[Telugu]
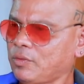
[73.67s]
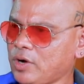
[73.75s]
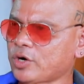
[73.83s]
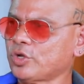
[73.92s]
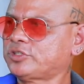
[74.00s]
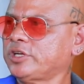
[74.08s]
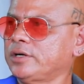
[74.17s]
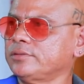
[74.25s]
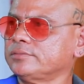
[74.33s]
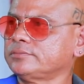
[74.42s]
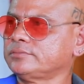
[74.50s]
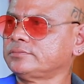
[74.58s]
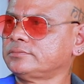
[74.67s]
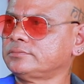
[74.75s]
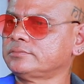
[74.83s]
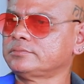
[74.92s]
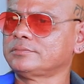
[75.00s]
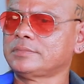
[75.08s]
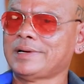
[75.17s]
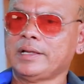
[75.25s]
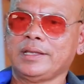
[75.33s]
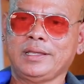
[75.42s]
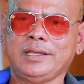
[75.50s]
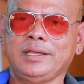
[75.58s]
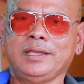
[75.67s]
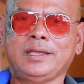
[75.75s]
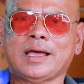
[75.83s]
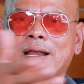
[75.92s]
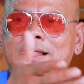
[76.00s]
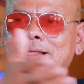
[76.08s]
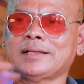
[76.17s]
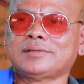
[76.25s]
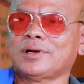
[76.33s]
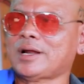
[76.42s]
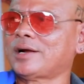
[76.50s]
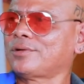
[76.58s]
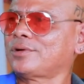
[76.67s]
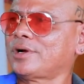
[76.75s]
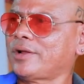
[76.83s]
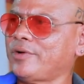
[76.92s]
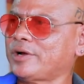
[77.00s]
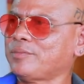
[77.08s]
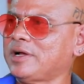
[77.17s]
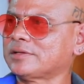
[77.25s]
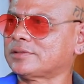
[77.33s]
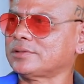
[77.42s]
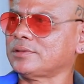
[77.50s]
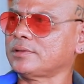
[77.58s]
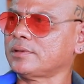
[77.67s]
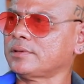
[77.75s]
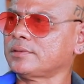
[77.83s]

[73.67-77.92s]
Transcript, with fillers: ఒకడు వచ్చాడు ఈ అనాథాశ్రం కార్డు ఉండడం ఏంటి మాస్టర్